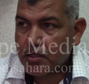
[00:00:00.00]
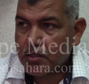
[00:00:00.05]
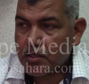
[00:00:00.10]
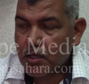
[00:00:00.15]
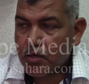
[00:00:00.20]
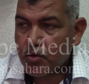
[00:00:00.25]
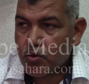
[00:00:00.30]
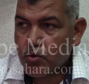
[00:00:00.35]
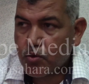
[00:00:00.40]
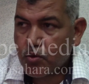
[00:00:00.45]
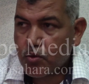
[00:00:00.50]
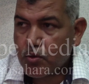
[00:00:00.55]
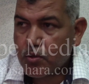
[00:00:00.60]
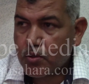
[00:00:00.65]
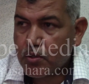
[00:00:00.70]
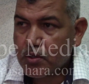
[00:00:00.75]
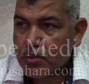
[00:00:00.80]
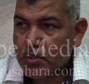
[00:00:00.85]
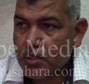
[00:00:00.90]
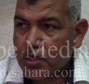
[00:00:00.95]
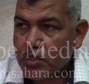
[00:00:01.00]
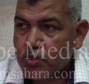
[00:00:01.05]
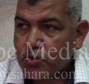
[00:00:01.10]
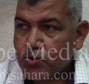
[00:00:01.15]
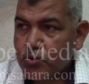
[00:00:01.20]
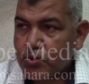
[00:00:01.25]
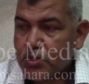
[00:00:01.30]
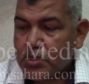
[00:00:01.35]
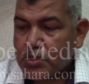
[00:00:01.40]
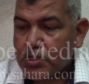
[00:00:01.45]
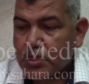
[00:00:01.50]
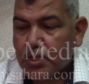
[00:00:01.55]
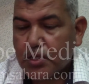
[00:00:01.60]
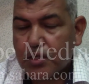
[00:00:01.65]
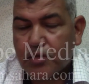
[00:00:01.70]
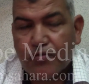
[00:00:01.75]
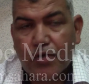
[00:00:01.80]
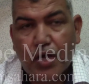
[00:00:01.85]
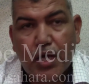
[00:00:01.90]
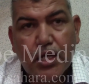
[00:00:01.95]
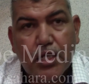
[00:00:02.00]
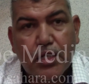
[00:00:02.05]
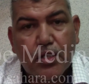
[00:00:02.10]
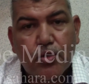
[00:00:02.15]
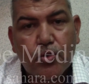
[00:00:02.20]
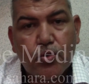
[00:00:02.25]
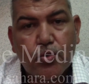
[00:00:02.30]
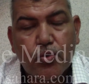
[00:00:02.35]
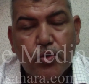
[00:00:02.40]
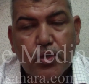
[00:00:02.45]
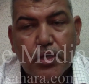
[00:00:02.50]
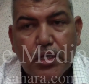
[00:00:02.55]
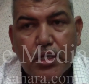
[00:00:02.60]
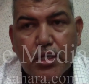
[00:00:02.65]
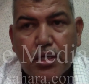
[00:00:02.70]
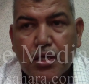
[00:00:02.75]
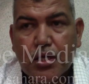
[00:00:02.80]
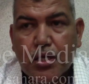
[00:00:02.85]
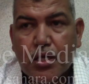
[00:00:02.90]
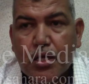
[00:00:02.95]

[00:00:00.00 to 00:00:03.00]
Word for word: طلقوا طلقته تنسيقيه الفعاليات الحقوقيه